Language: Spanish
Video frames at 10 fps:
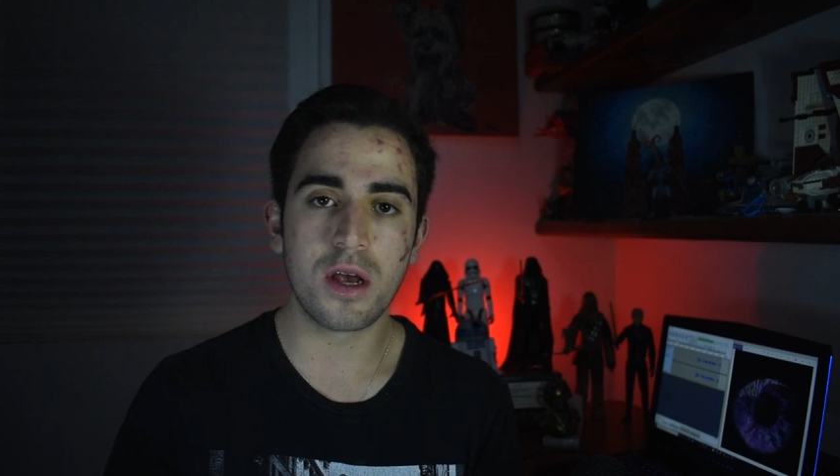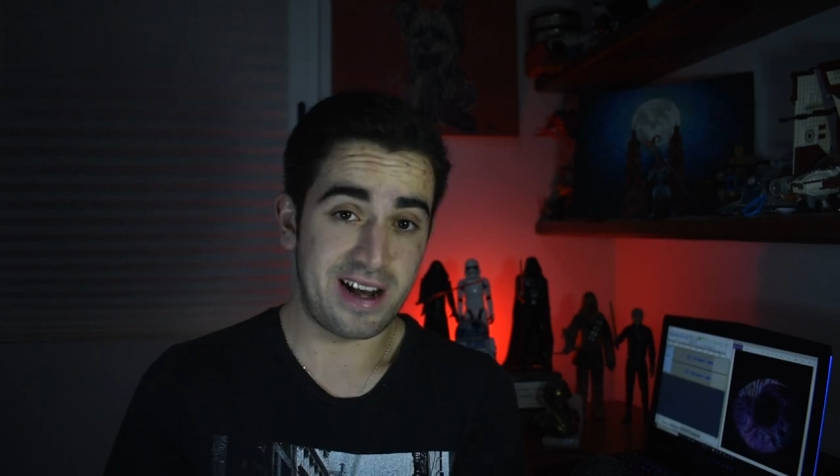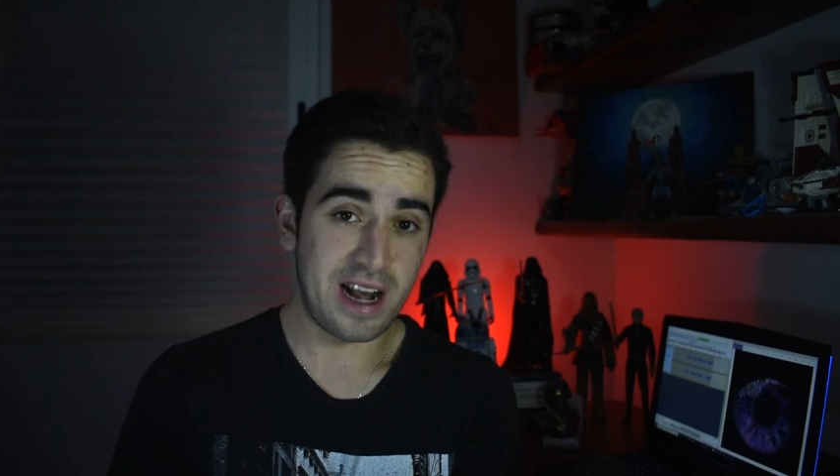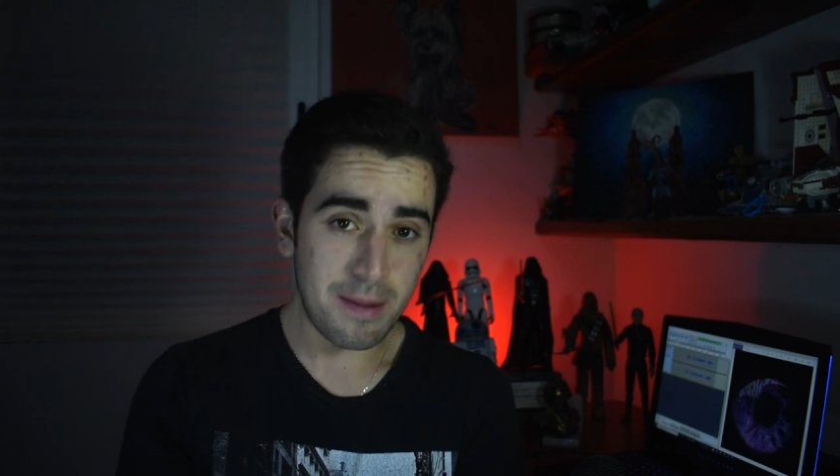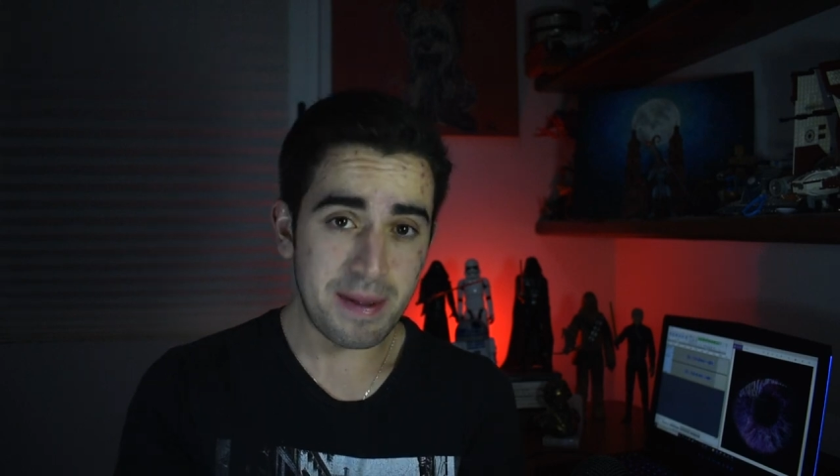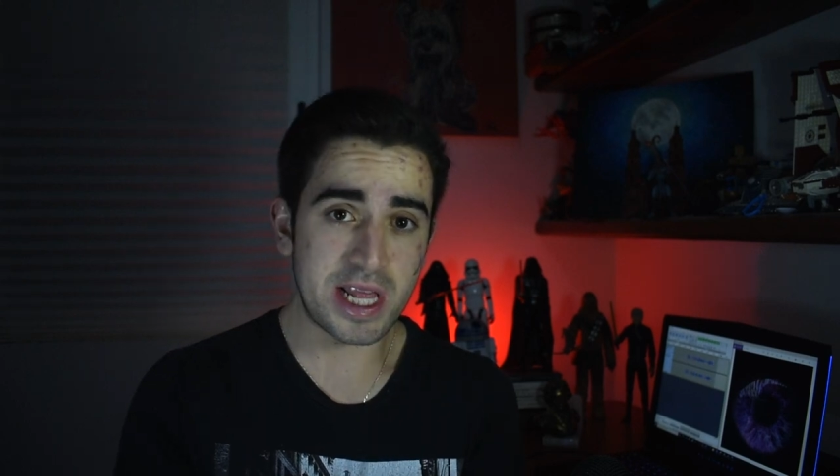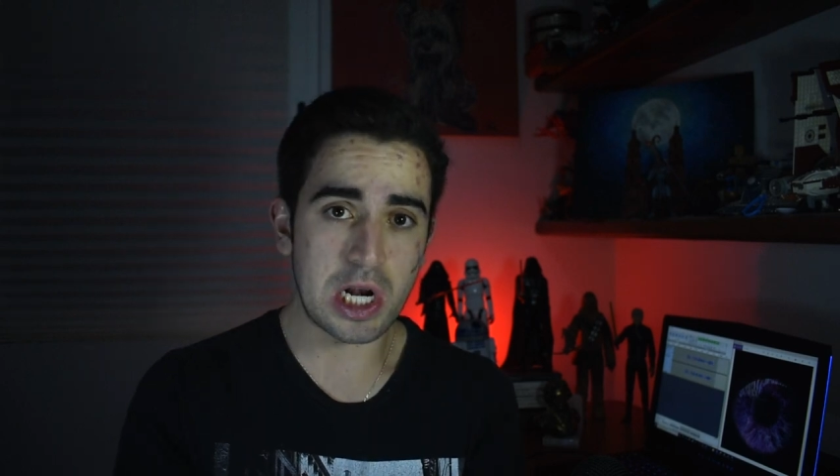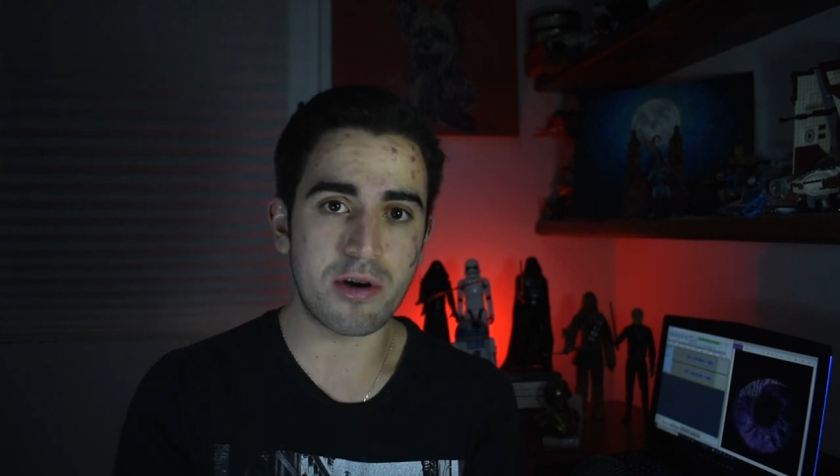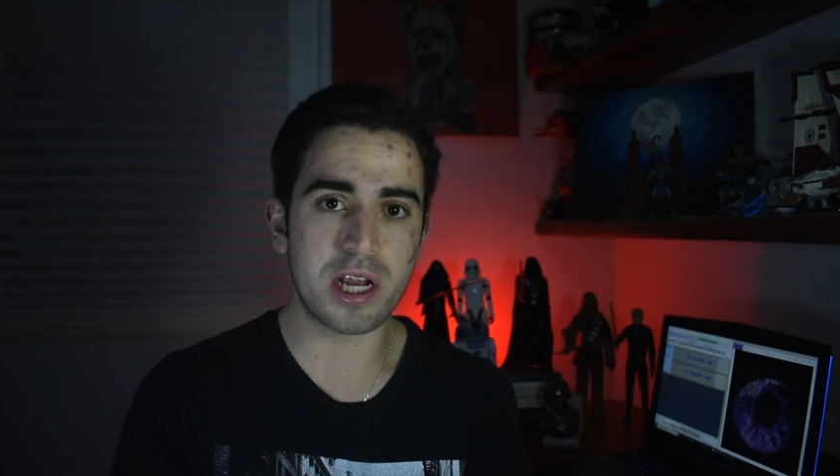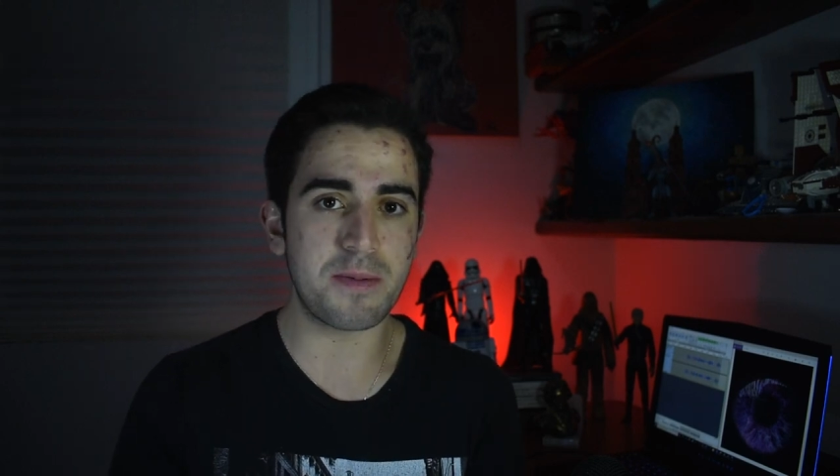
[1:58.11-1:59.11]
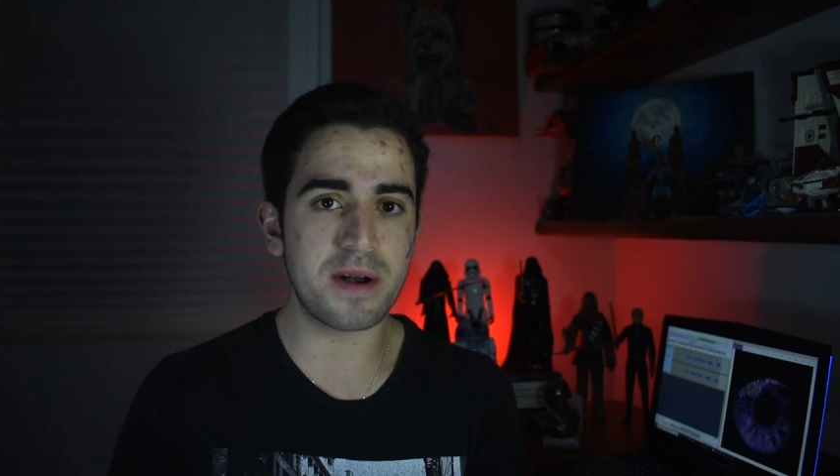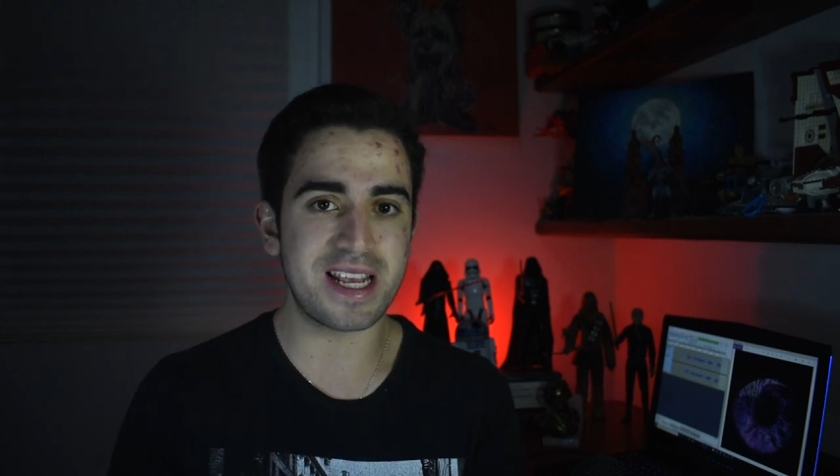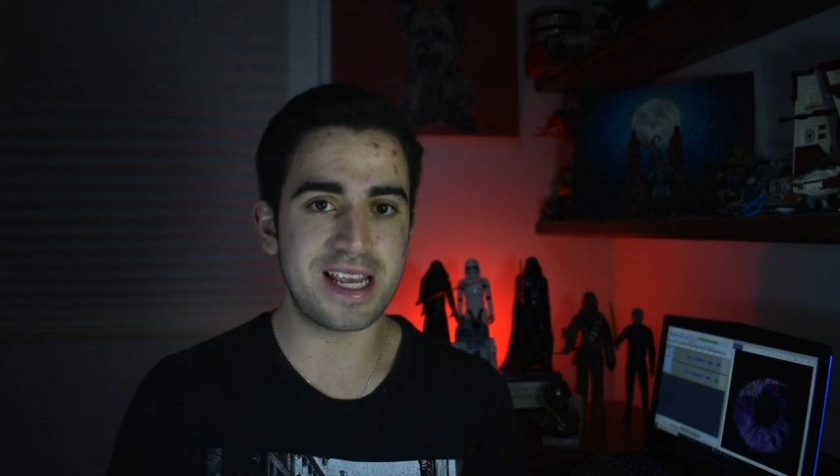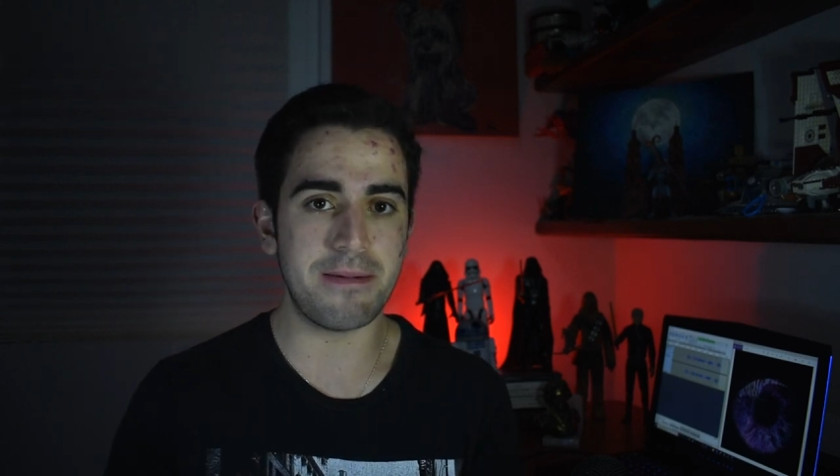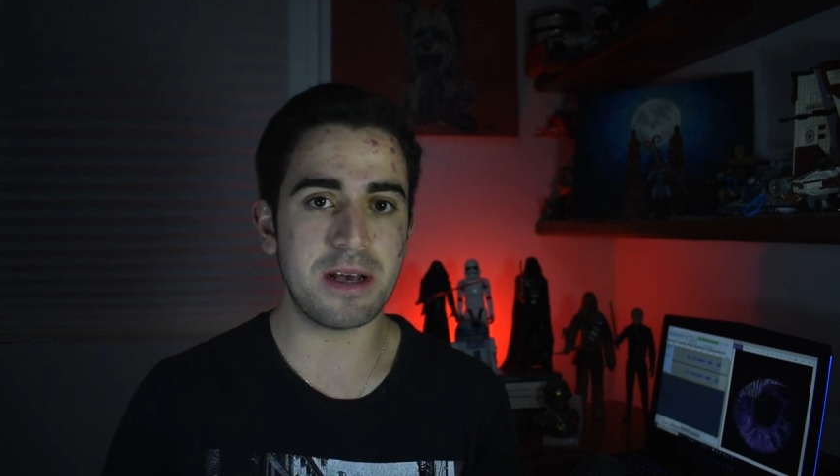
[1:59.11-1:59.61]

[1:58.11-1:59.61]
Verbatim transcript: realmente el CRISPR se lleva